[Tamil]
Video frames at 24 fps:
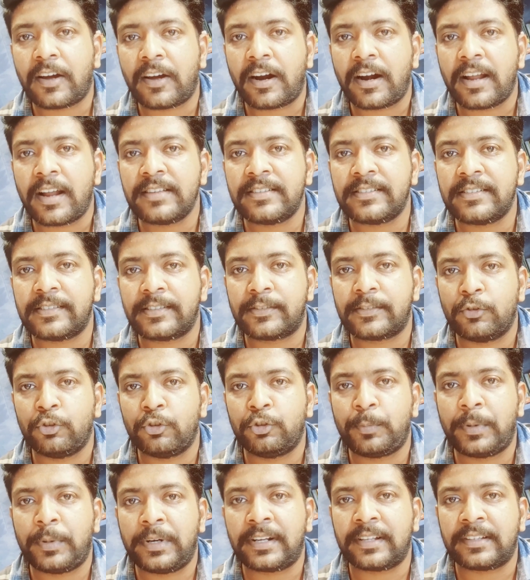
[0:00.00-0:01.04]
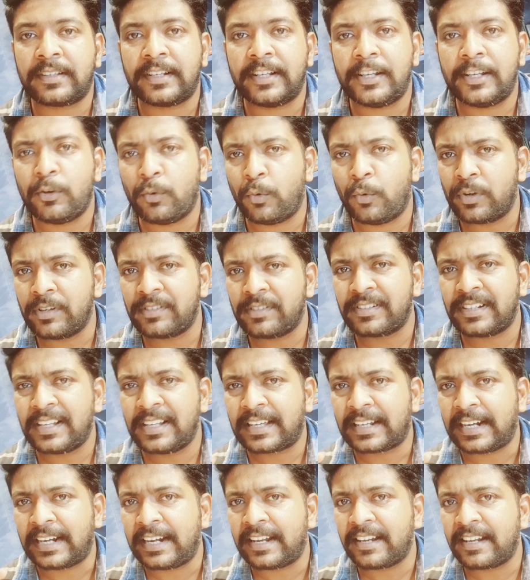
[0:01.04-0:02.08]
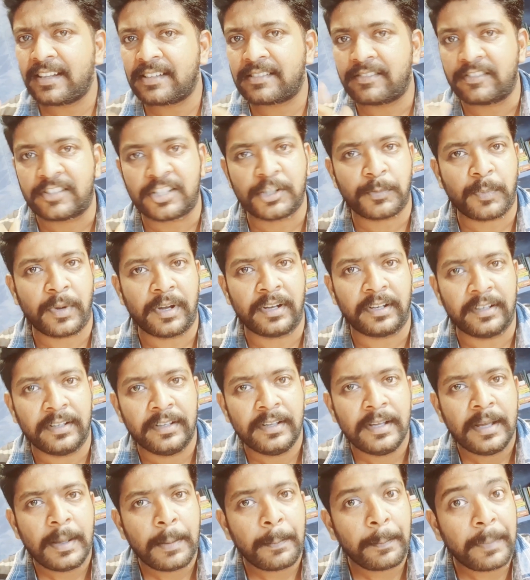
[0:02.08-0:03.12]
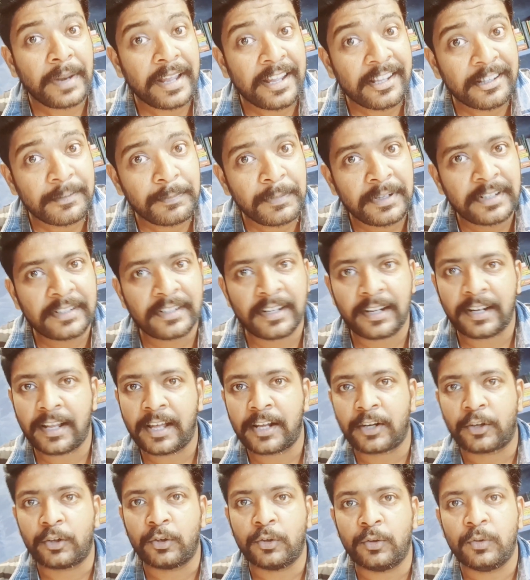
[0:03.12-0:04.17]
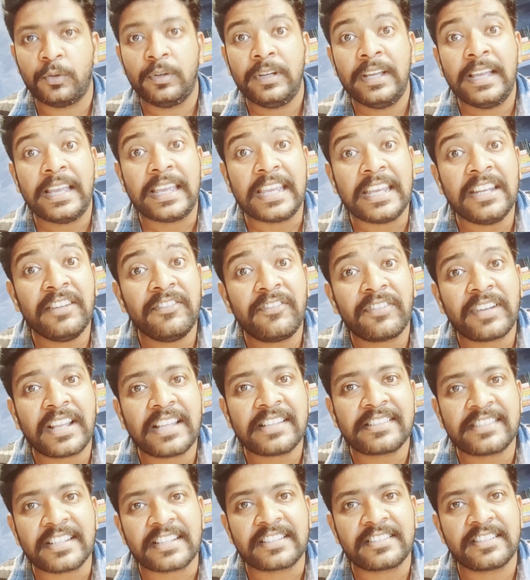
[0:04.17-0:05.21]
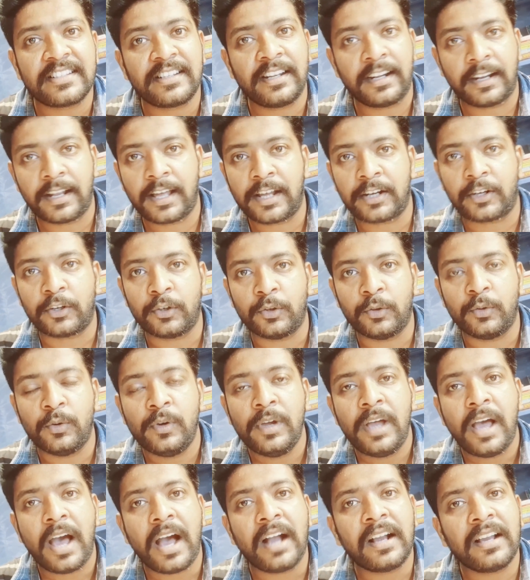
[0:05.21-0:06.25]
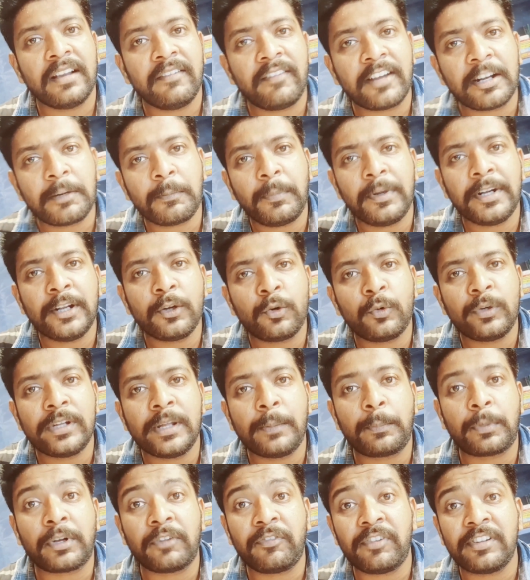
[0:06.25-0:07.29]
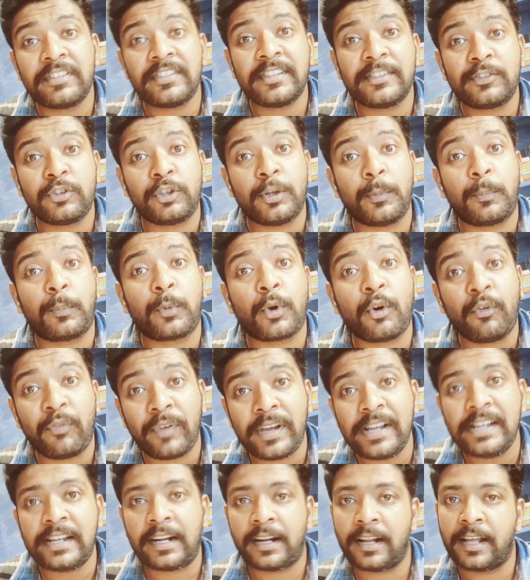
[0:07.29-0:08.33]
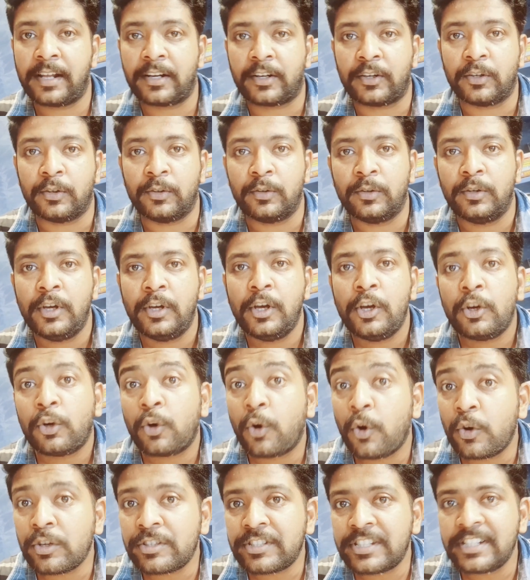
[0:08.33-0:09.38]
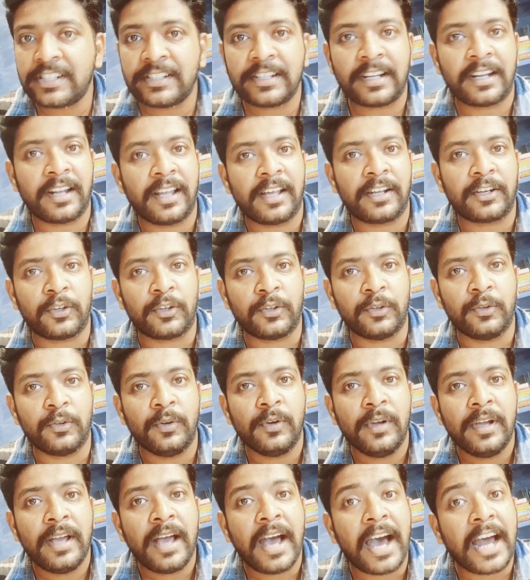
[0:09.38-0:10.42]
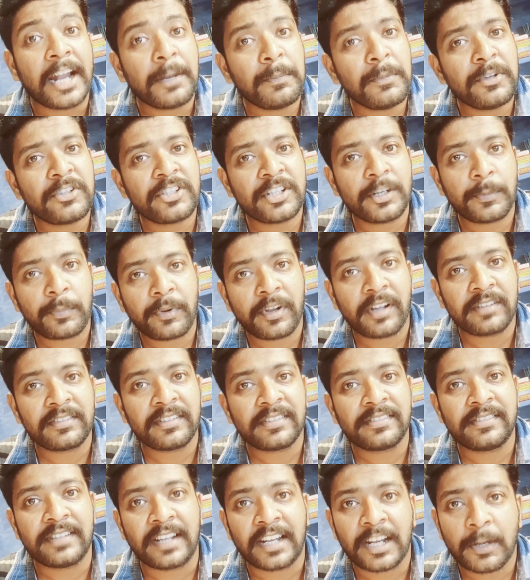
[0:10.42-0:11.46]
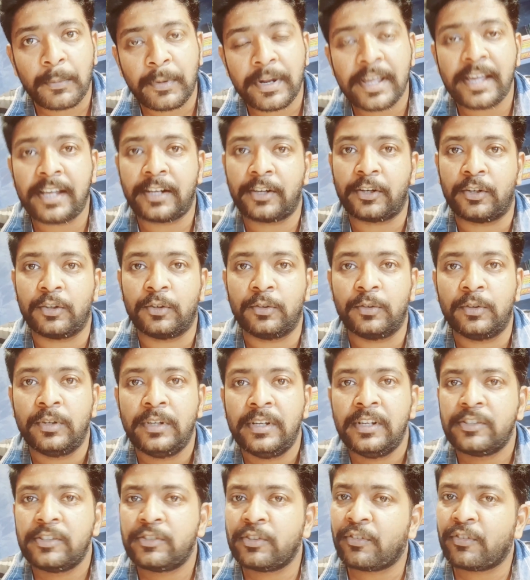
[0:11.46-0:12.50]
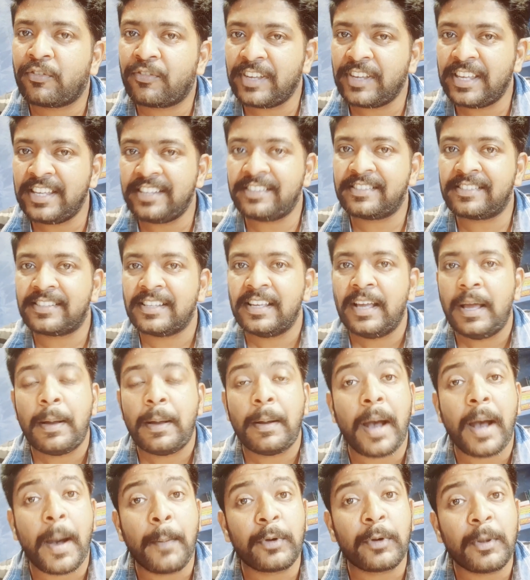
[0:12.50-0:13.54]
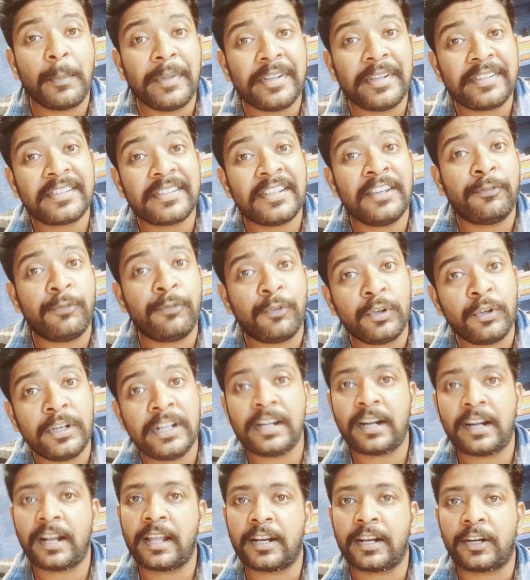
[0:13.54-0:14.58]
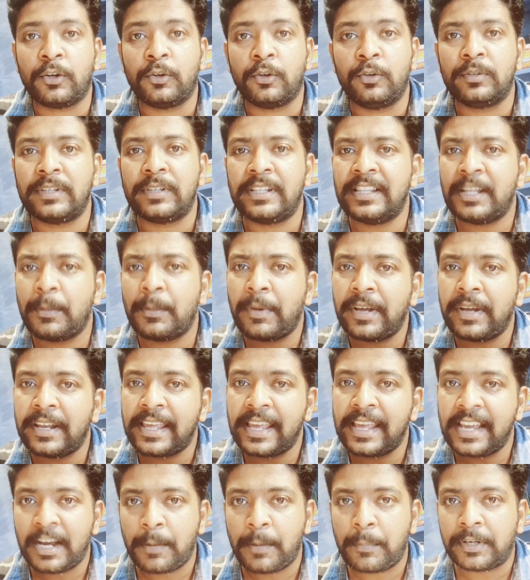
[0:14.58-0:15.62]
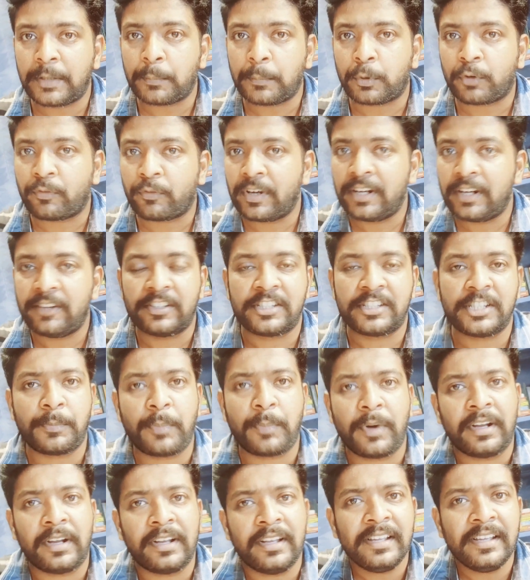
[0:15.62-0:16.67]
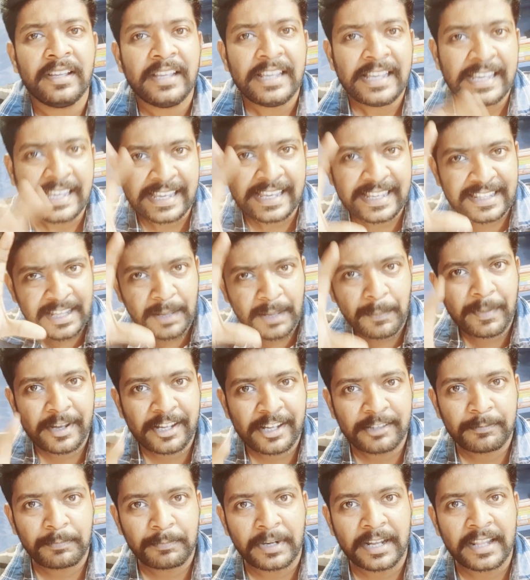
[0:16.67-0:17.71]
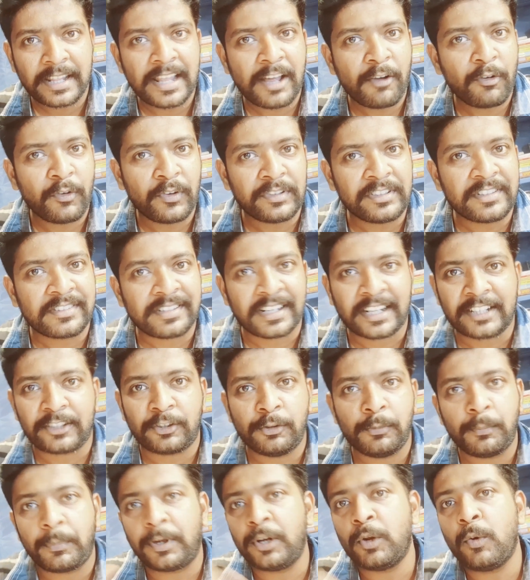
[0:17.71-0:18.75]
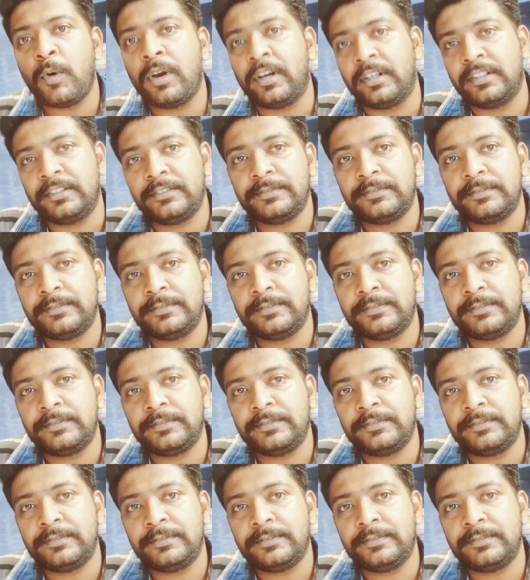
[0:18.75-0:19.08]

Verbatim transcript: காலேஜஸ் சூஸ் பண்ணுறதுல ஒரு சில க்ரைட்டீரியாஸ் வச்சுருப்பாங்க பிளேஸ்மெண்ட் நல்லா இருக்கணும் இன்ஃப்ராஸ்ட்ரக்சர் நல்லா இருக்கணும் அங்கே ஒர்க் பண்ணக்கூடிய ப்ரொஃபஸர்ஸோட ப்ரொஃபைல் நல்லா இருக்கணும் கோச்சிங் நல்லா இருக்கணும் அட்மிஷன் ப்ராசஸ் நல்லபடியாக இருக்கணும் ஸோ ஃபீஸ் அப்புறம் மெஸ்ஸில் ஃபுட்டு நல்லா இருக்கணும் இந்த மாதிரி ஏகப்பட்ட ப்ரொஃபைல் வச்சுருப்பாங்க இதை பேஸ் பண்ணி தான் அவங்க வந்து செலக்டும் பண்ணுவாங்க